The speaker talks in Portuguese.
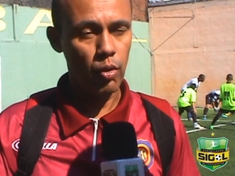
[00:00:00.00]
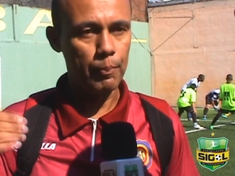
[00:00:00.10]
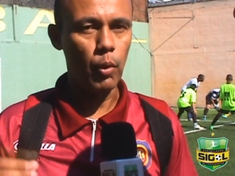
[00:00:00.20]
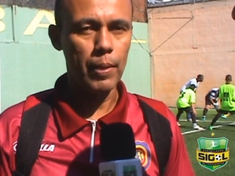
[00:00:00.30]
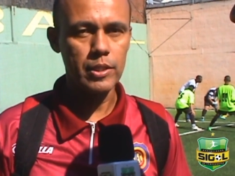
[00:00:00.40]
Tem
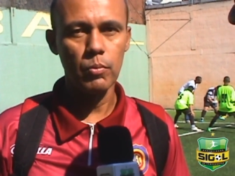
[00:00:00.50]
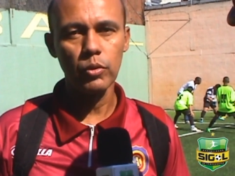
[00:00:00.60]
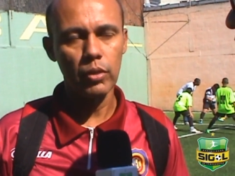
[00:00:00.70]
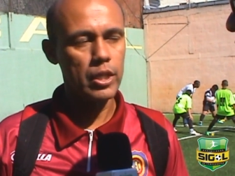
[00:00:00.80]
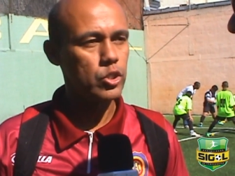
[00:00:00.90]
uma preocupação
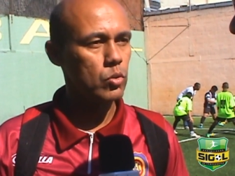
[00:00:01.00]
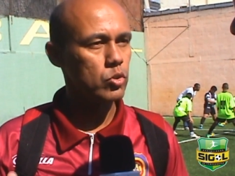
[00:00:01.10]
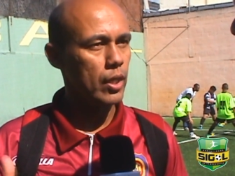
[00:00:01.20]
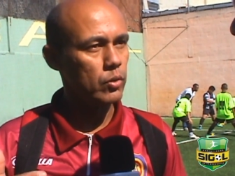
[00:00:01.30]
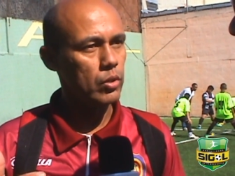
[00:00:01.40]
muito grande com
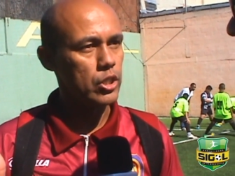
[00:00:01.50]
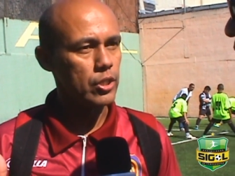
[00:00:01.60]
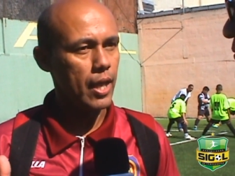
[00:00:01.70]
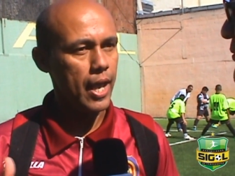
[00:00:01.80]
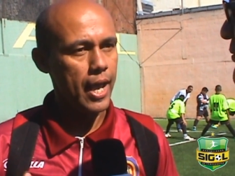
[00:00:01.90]
os
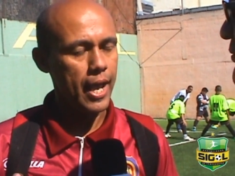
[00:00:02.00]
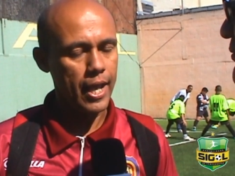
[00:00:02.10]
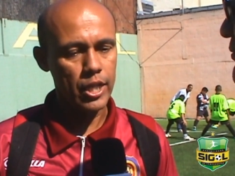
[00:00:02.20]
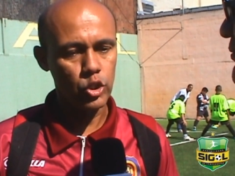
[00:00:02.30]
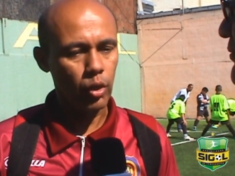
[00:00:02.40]
jogadores
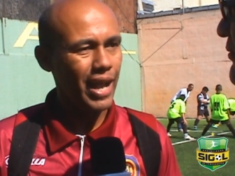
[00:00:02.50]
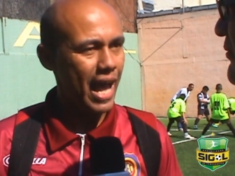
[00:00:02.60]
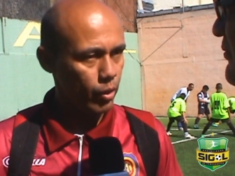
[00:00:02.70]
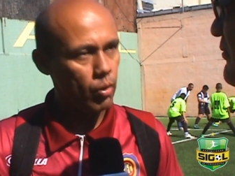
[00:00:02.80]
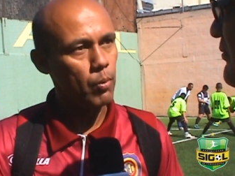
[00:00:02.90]
é,
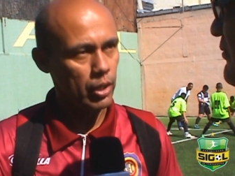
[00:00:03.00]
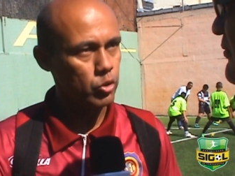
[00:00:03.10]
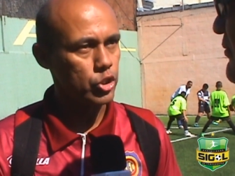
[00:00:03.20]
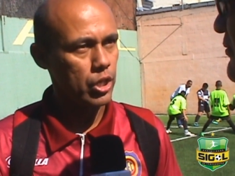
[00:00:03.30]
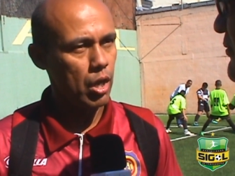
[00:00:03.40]
jogarem com a
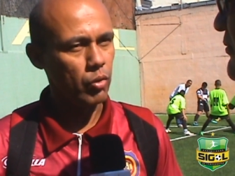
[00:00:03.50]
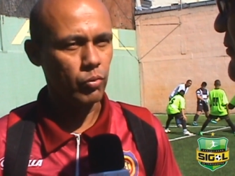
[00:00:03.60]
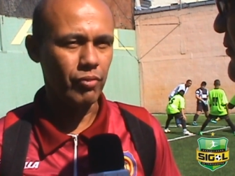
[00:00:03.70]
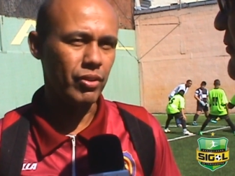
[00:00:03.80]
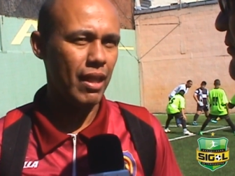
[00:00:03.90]
bola no
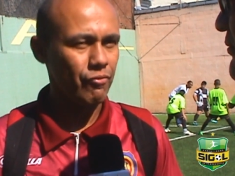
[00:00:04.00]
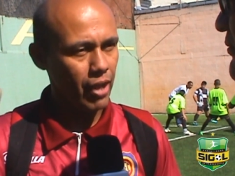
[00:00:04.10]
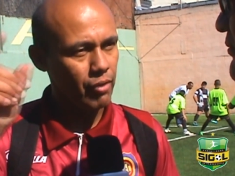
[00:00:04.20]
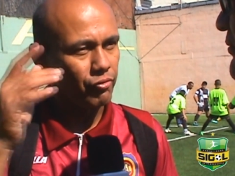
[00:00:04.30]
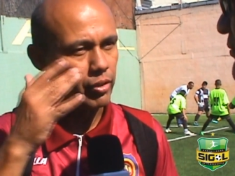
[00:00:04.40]
chão, evitar
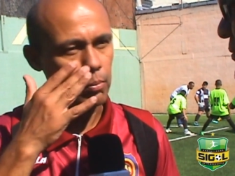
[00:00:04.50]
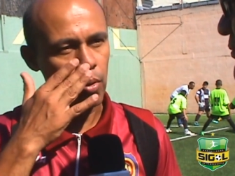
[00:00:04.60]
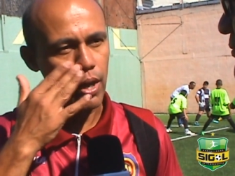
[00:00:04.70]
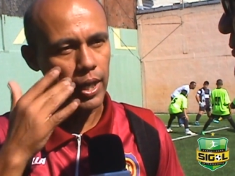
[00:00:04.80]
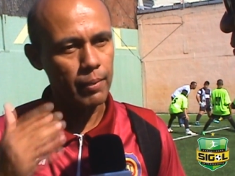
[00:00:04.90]
ficar rifando
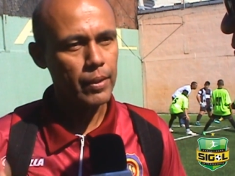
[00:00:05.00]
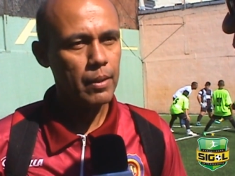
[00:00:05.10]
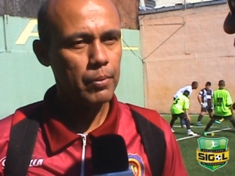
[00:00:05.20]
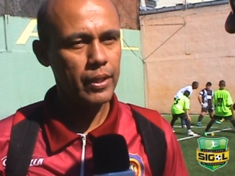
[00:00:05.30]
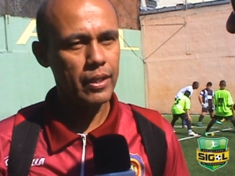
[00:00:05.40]
bola,
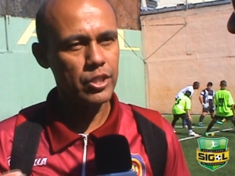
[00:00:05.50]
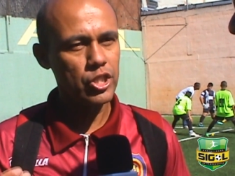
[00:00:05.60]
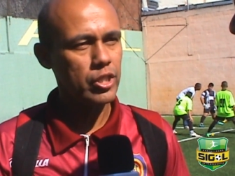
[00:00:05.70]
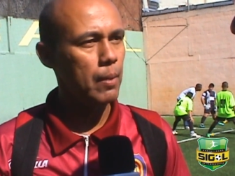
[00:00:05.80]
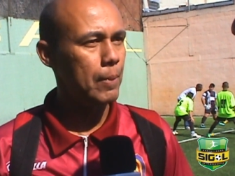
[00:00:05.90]
porque a
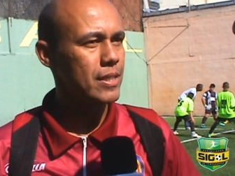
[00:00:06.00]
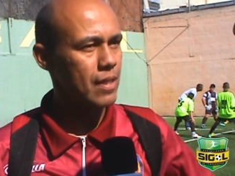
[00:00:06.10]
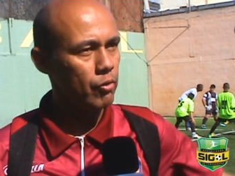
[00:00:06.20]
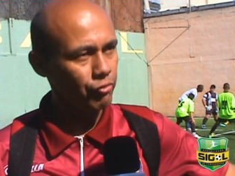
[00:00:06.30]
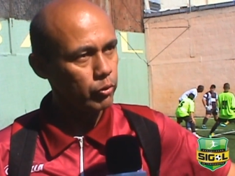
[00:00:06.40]
gente tem que
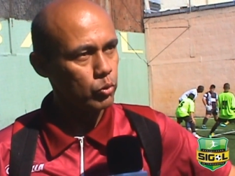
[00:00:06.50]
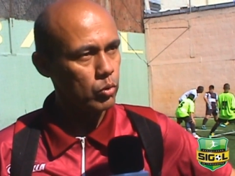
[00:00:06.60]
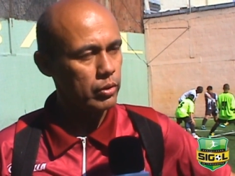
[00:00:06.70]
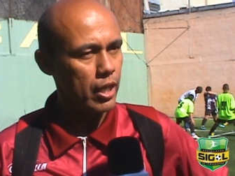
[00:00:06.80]
pensar no futuro